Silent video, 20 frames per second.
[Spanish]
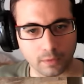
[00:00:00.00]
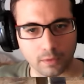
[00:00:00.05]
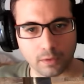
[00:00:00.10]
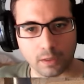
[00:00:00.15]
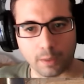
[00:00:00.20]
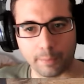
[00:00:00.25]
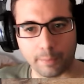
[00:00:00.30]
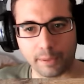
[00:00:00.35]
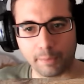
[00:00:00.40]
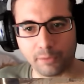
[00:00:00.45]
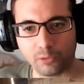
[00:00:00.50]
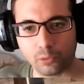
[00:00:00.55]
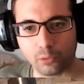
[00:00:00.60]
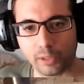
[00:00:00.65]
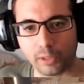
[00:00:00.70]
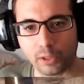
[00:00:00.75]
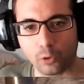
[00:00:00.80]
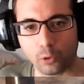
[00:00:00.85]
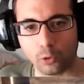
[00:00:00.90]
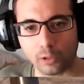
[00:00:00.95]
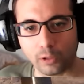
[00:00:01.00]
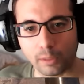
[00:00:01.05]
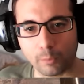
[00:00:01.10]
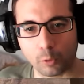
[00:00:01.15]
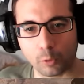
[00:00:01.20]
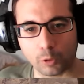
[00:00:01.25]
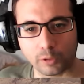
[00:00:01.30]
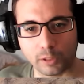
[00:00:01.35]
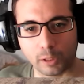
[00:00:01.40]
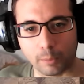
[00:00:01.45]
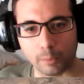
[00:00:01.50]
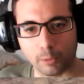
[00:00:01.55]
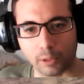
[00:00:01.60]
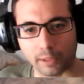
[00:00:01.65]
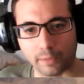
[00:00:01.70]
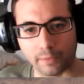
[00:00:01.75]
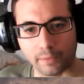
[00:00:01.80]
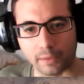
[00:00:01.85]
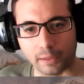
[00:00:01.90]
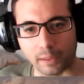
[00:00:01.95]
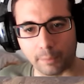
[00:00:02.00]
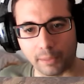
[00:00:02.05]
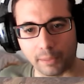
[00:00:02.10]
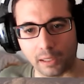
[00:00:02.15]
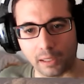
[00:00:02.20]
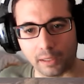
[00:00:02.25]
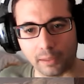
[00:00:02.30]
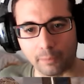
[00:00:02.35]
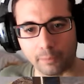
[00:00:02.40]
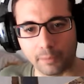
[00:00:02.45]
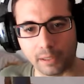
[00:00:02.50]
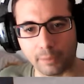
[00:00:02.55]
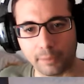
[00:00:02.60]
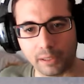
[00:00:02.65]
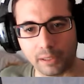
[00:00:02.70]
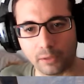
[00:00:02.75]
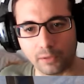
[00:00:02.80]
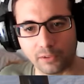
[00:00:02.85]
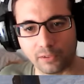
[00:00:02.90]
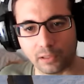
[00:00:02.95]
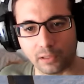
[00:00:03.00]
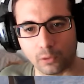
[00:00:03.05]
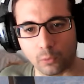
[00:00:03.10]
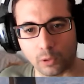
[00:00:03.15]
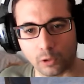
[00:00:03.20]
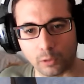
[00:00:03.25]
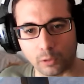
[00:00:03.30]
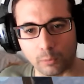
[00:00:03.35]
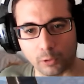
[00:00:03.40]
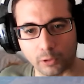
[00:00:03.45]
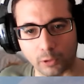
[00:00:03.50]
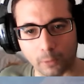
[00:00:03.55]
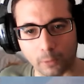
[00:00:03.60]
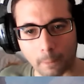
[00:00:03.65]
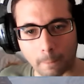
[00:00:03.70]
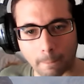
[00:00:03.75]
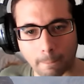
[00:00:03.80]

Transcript: Habré visto un icono de mortero por aquí cerca Mírale, mira, mira dónde está el guarro del mortero